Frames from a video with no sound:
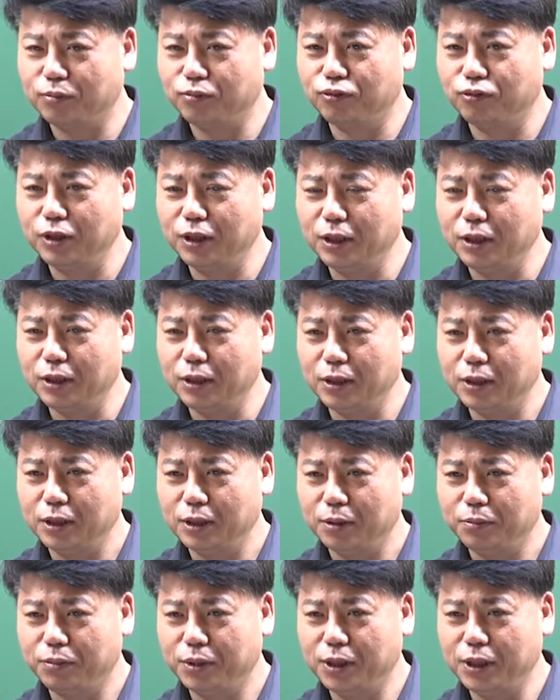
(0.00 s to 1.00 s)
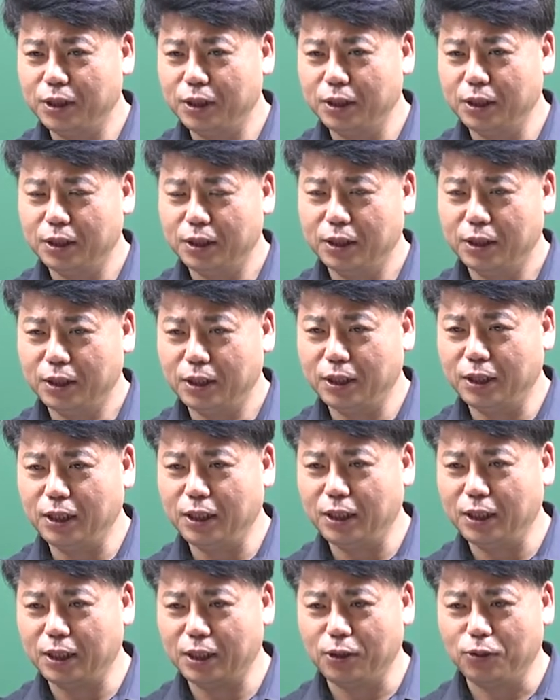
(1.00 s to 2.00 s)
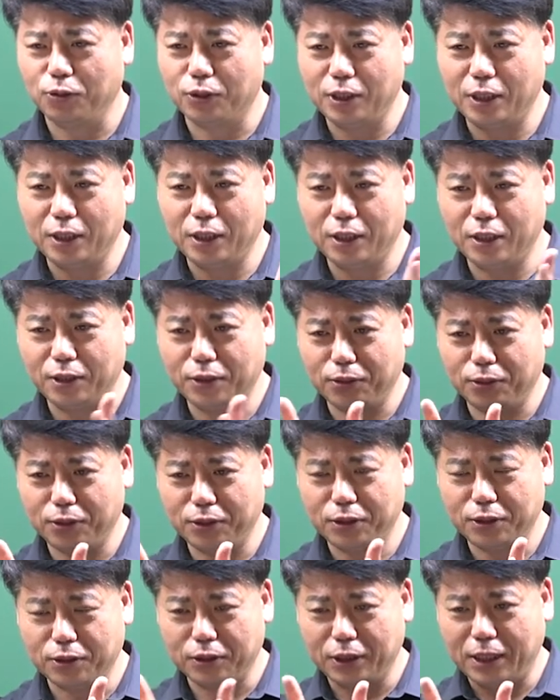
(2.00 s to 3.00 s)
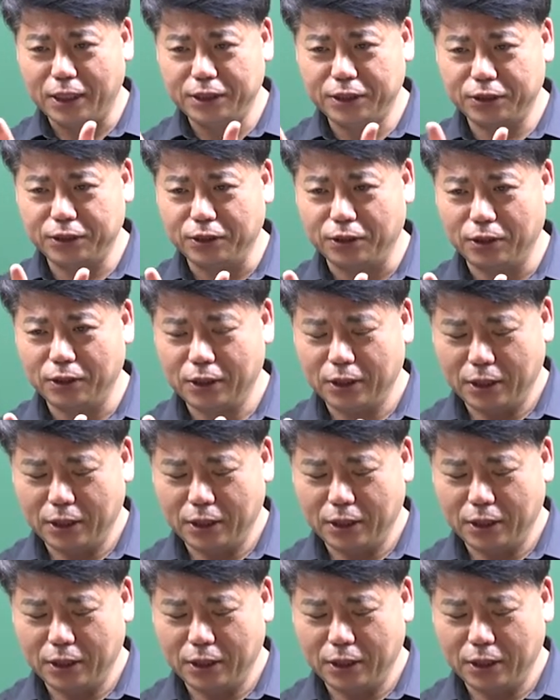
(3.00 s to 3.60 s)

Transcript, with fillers: V, B, E. 이렇게 얘기했던 거 기억나시죠?